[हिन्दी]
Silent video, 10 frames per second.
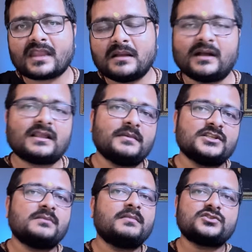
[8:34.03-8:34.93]
माता
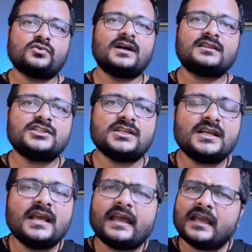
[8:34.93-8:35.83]
मंजम्मा जोगाती जी
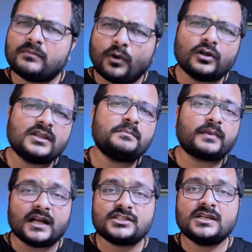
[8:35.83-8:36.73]
एक बहुत ही
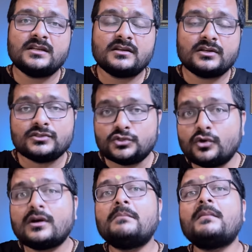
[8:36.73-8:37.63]
प्राचीन
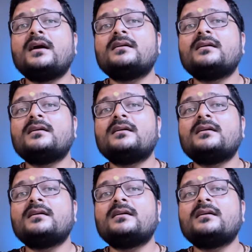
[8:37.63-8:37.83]
जोगम्मा